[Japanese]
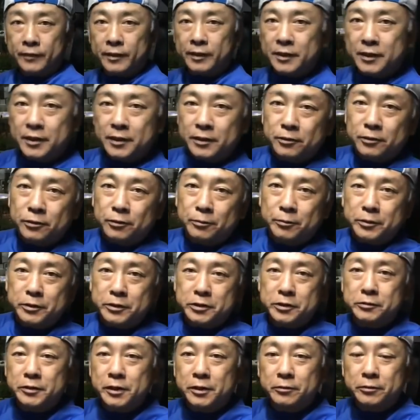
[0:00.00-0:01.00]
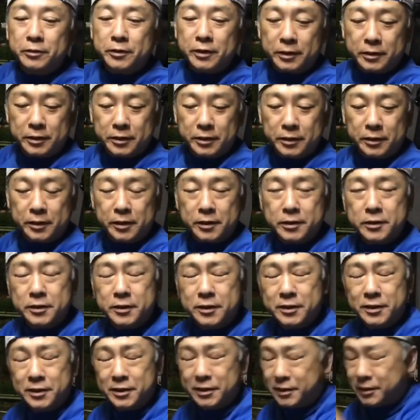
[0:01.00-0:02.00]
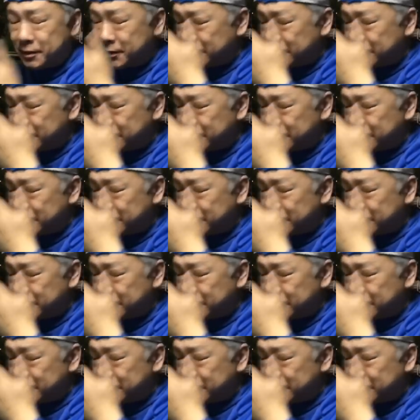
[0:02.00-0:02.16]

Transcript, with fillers: えー、どうも、中年オタッキーです。